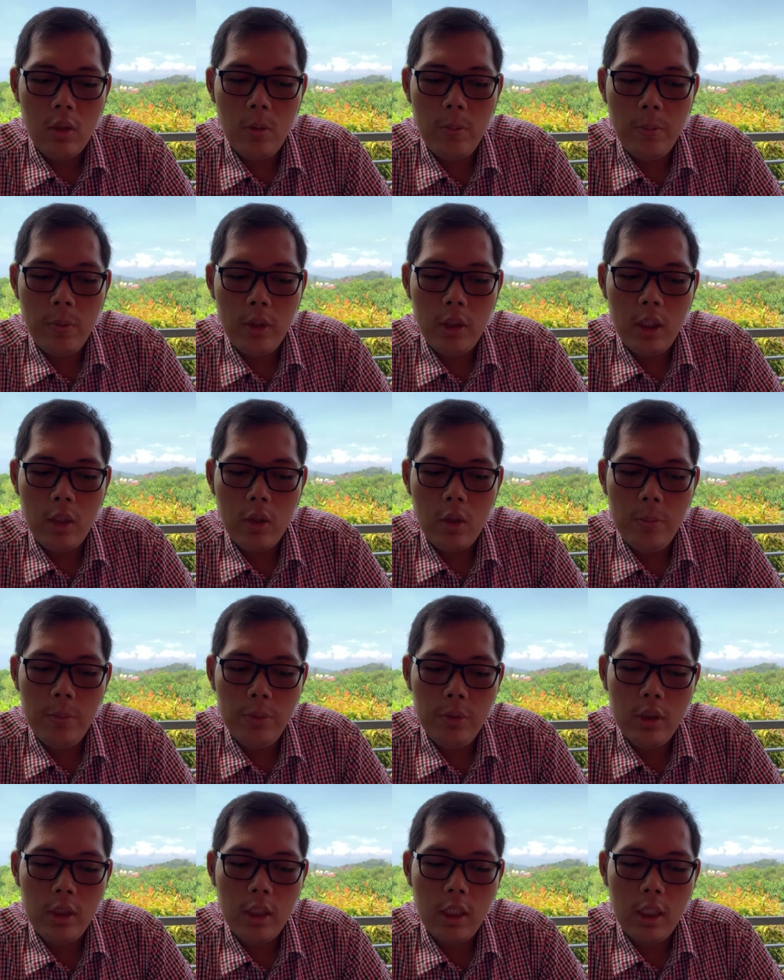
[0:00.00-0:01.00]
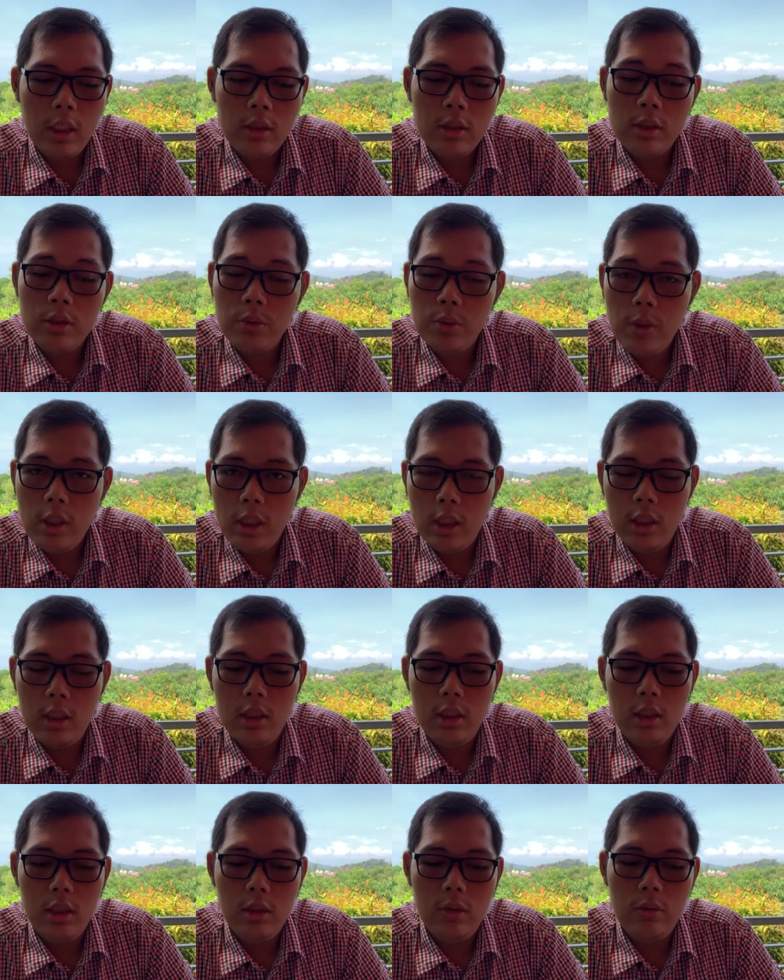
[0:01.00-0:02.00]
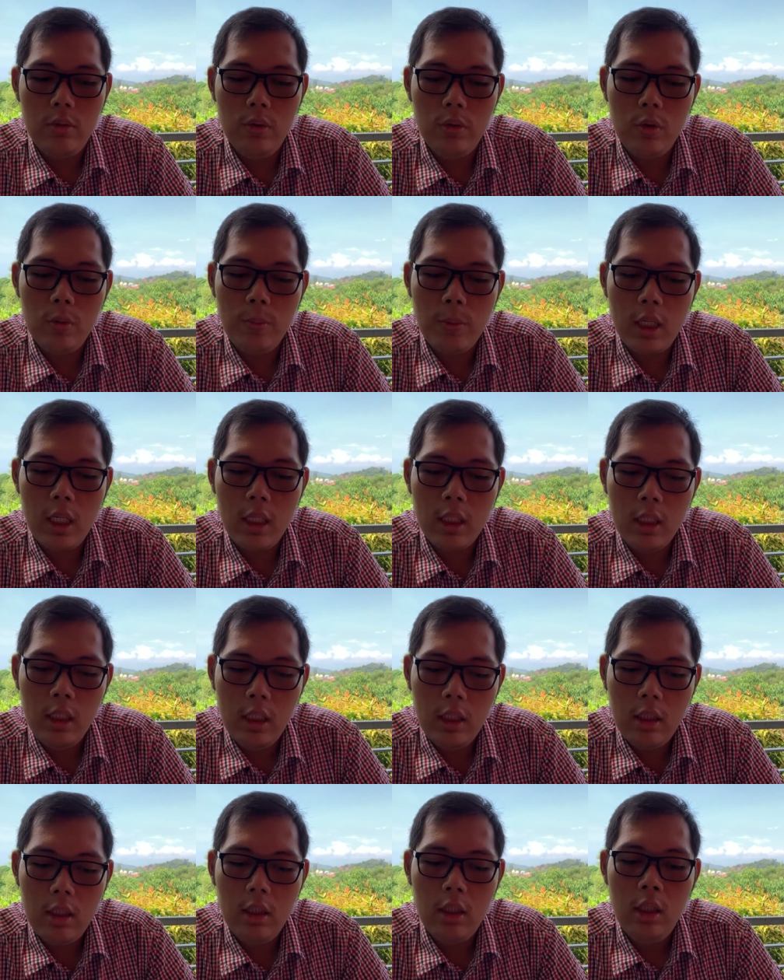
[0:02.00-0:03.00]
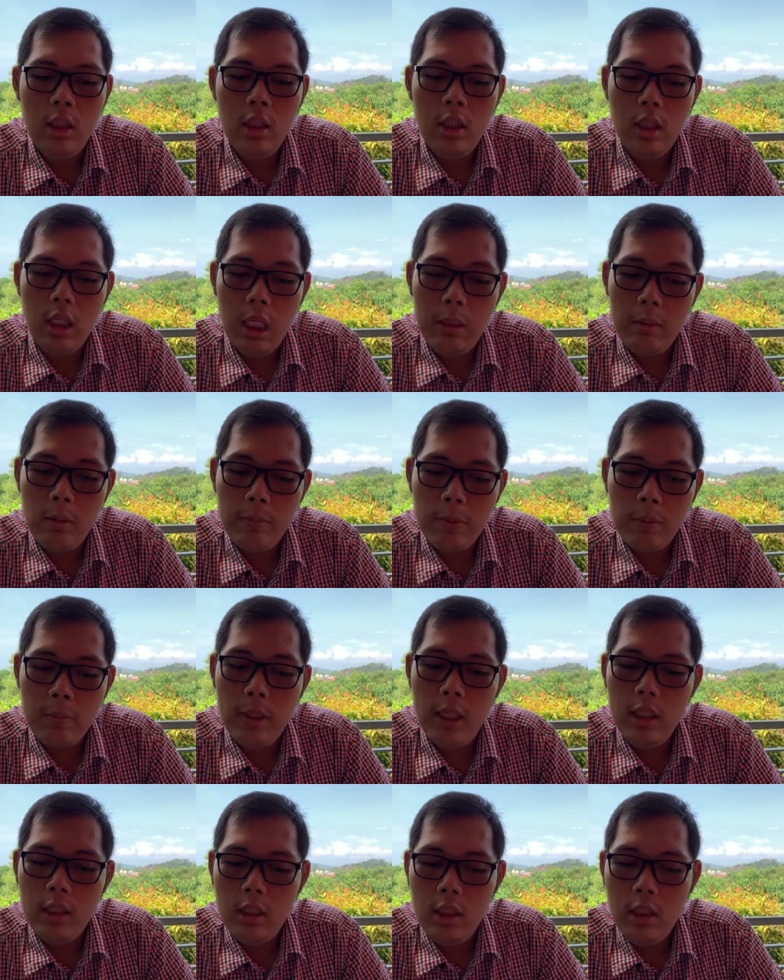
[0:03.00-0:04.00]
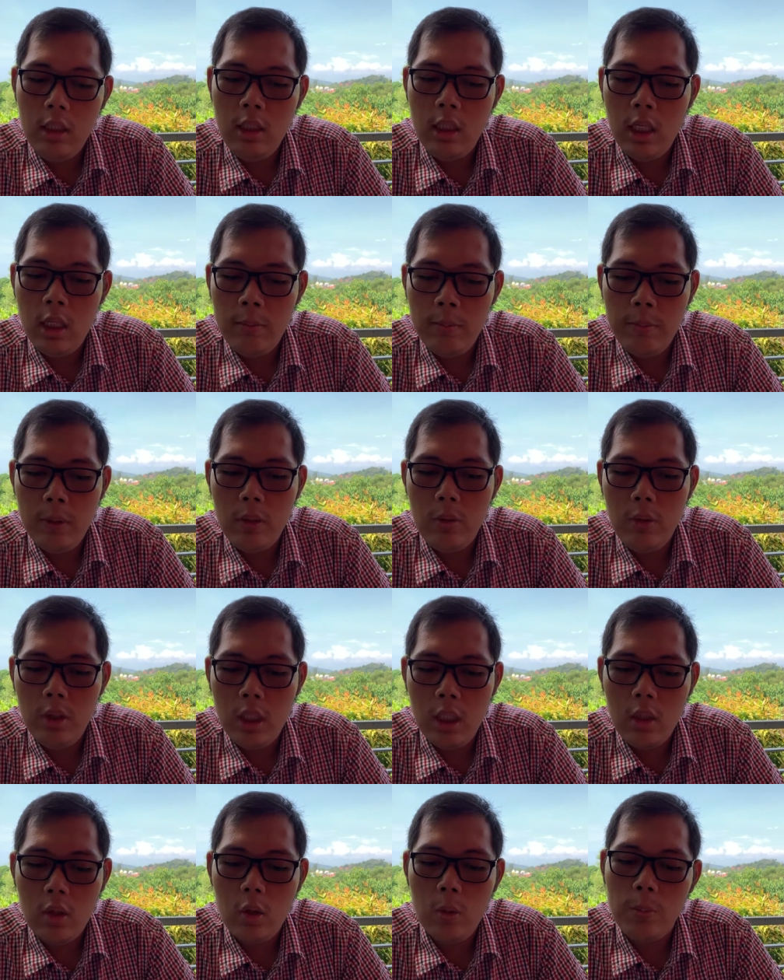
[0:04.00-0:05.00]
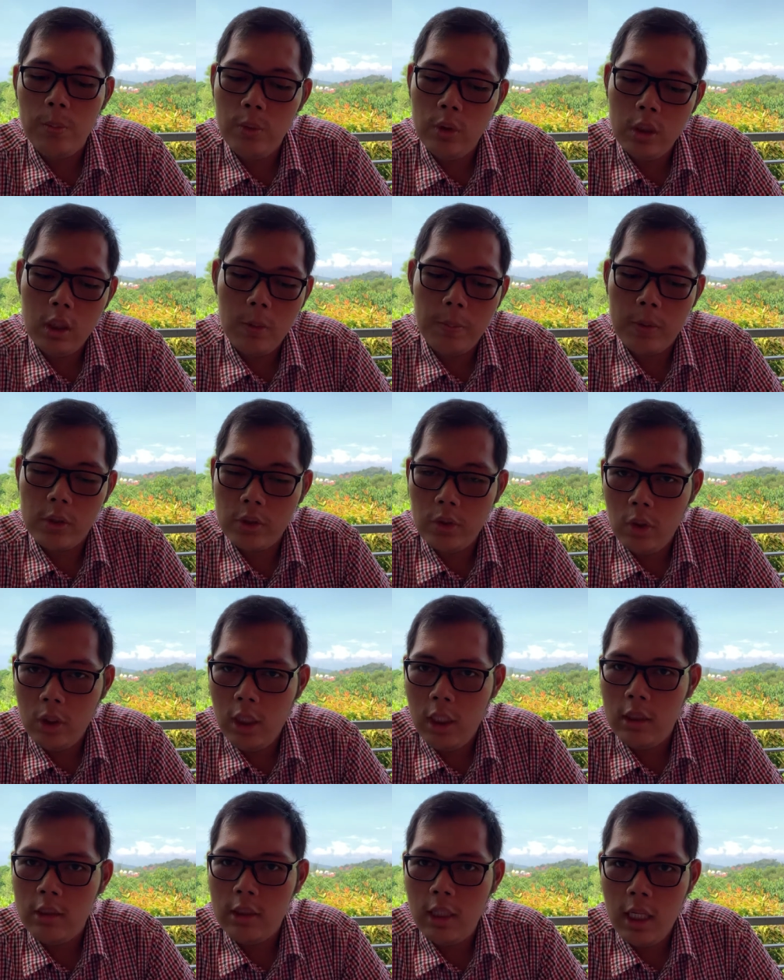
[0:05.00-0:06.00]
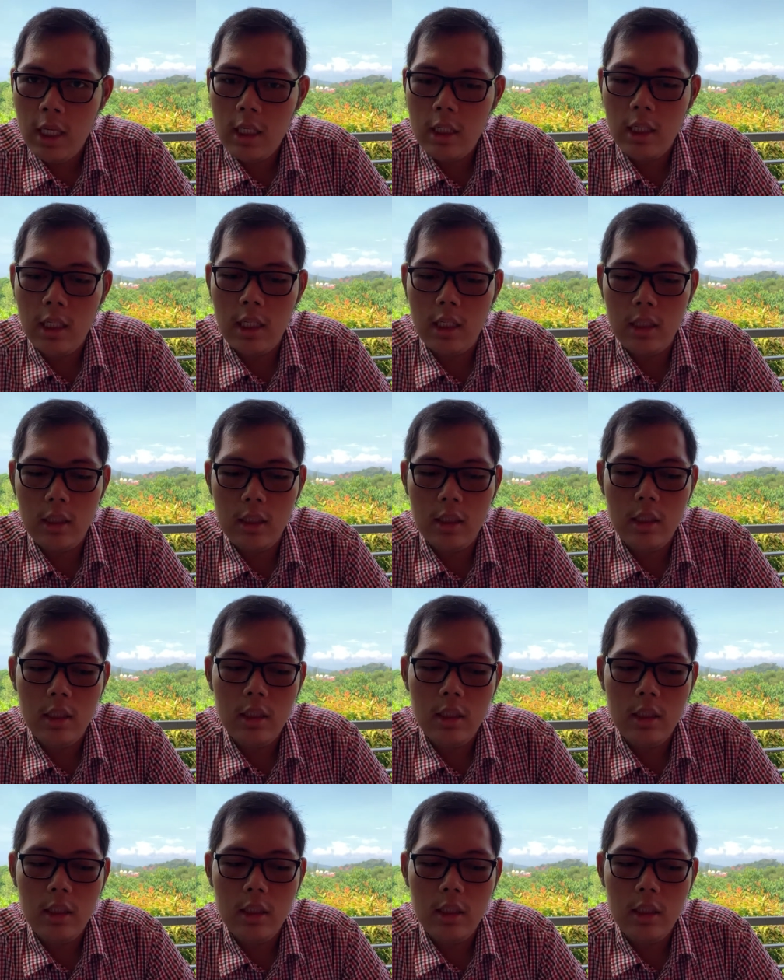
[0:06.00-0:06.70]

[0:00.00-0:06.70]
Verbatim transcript: komponen komputer yang sesuai untuk merakit dan memperbaiki dalam penggunaan komputer personal sehari-hari.